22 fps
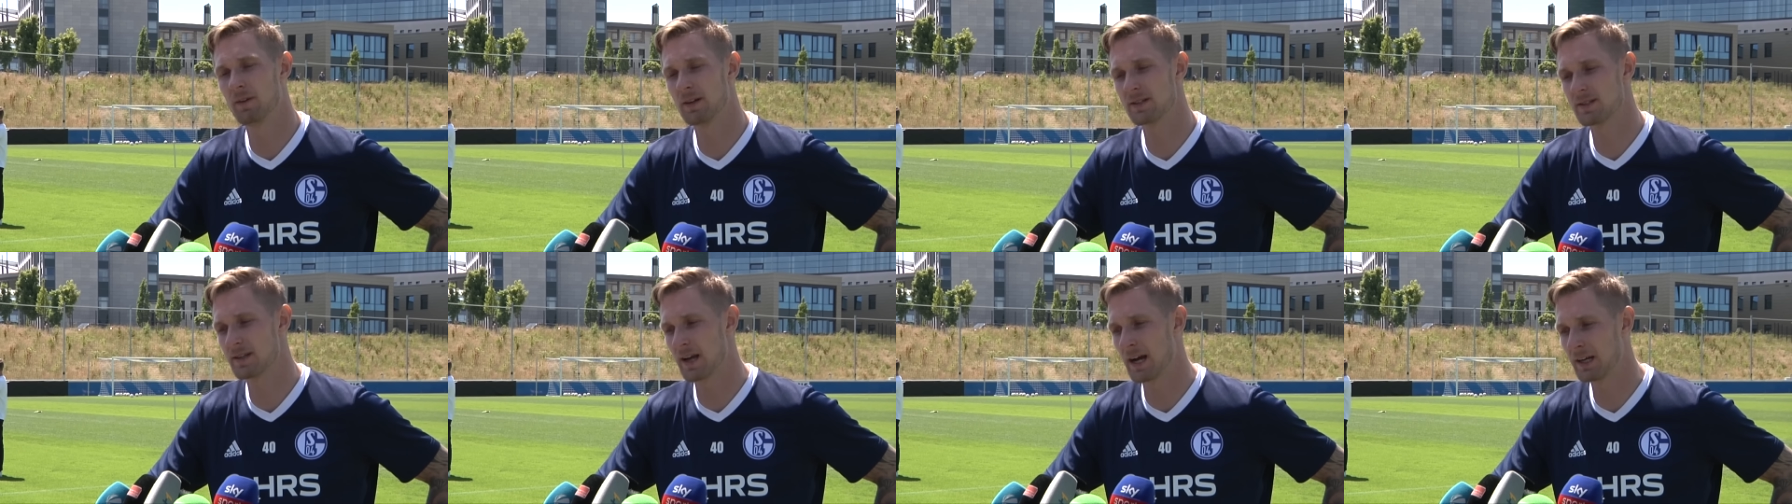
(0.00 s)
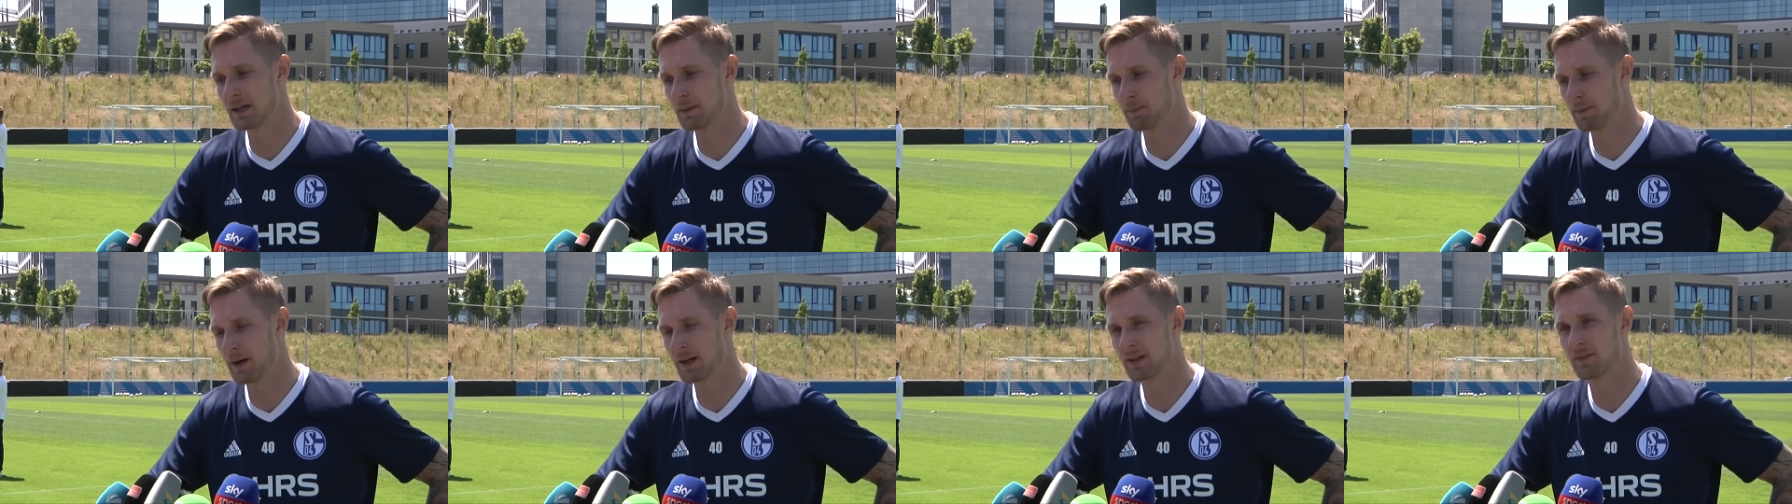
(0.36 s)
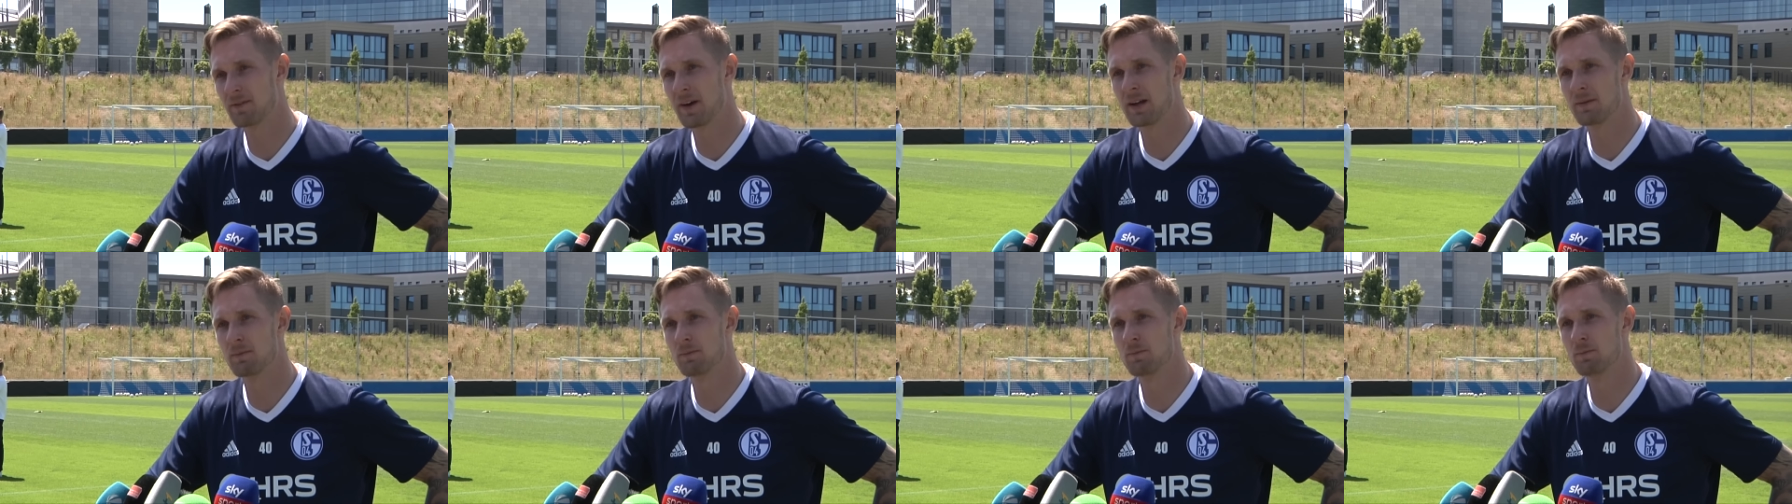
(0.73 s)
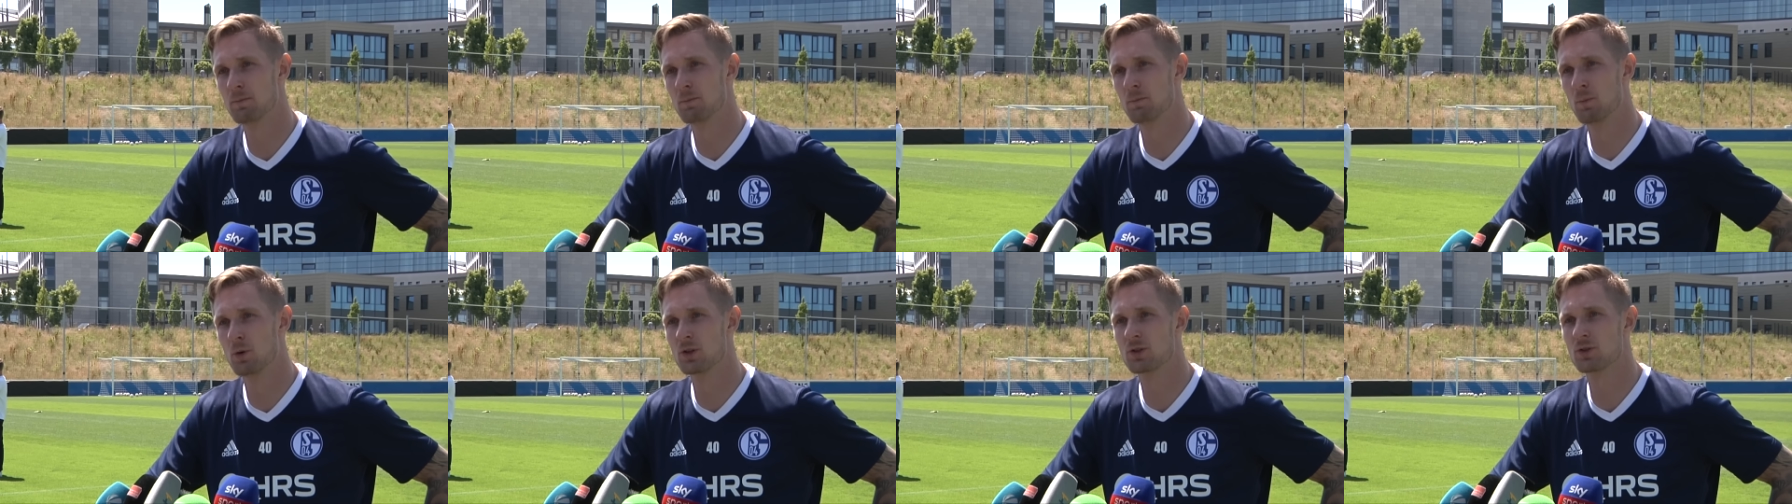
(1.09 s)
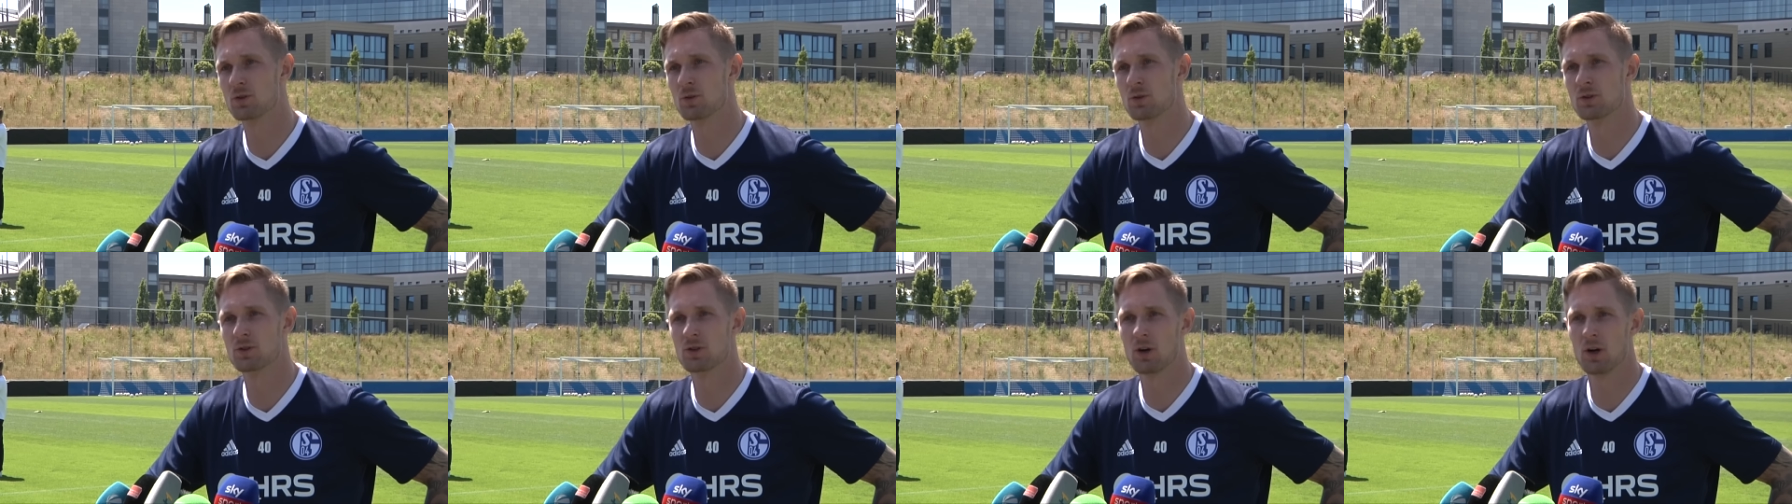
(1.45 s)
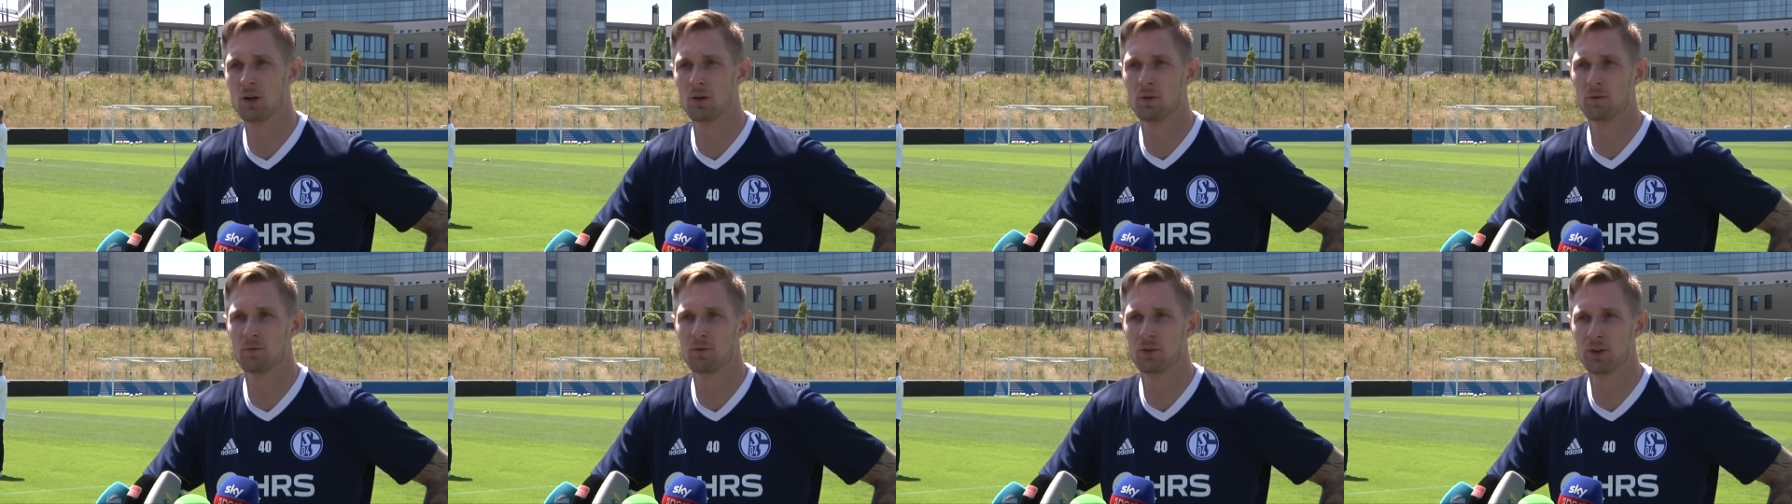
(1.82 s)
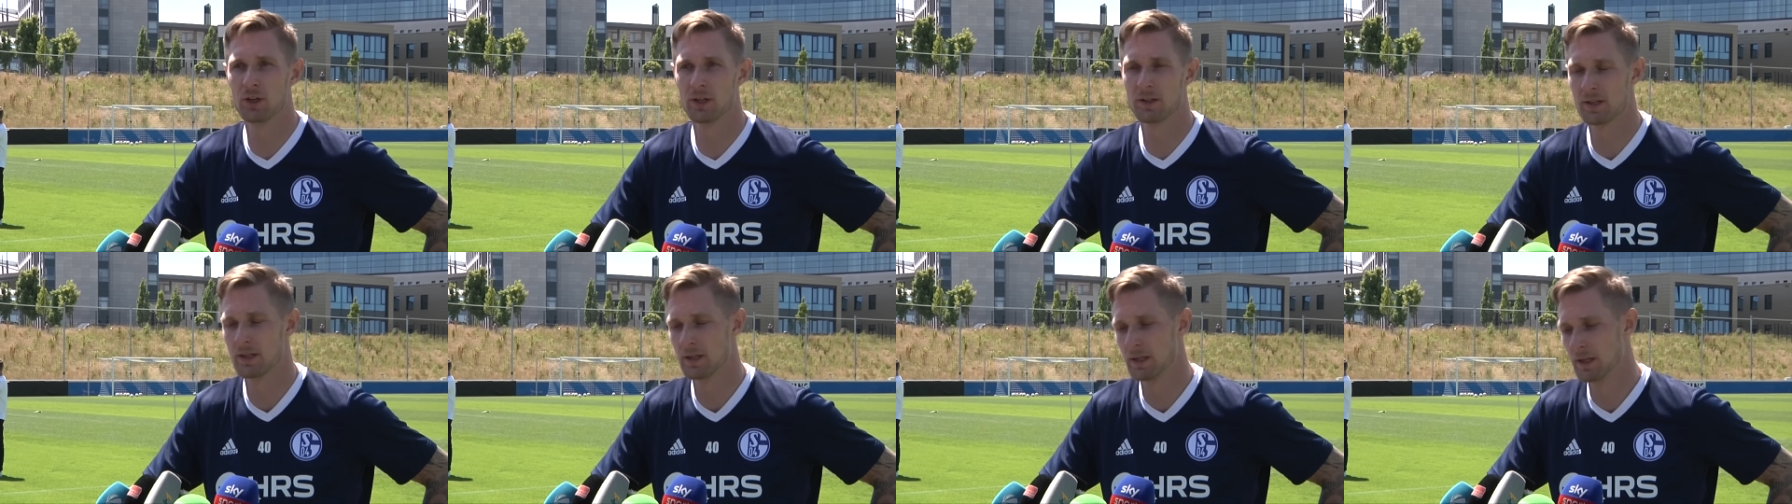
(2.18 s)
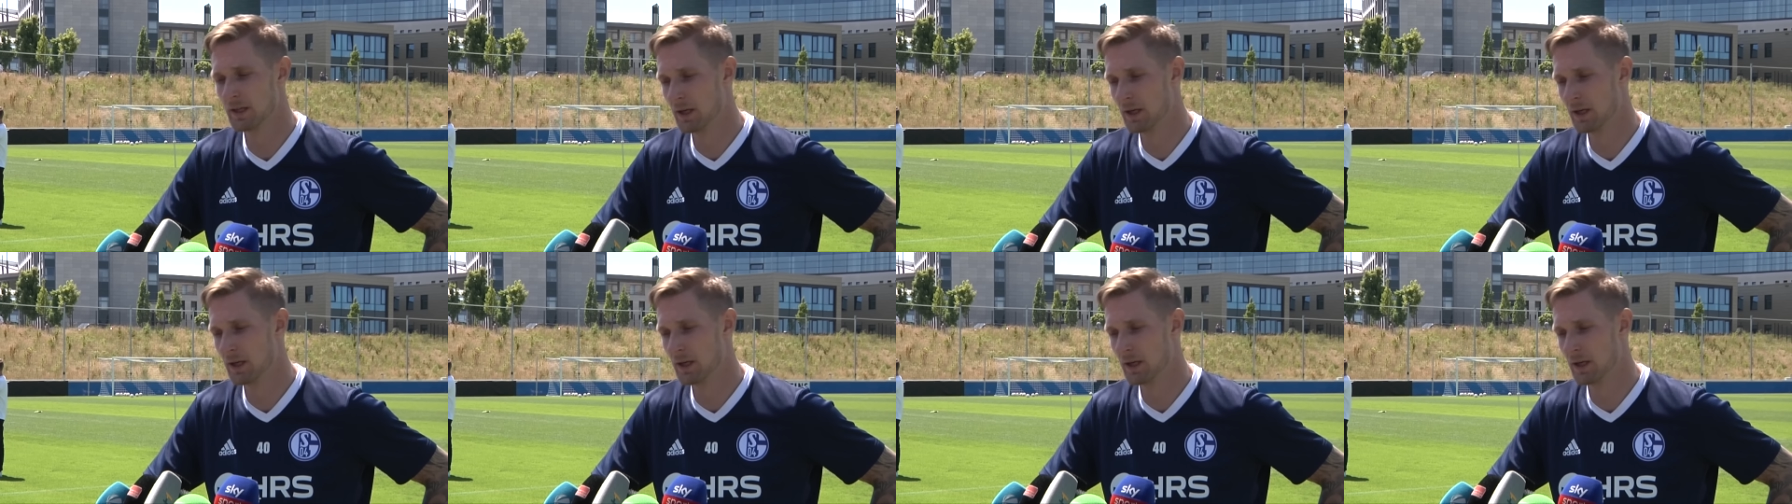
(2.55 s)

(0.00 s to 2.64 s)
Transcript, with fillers: was angepackt werden muss und soll und wird.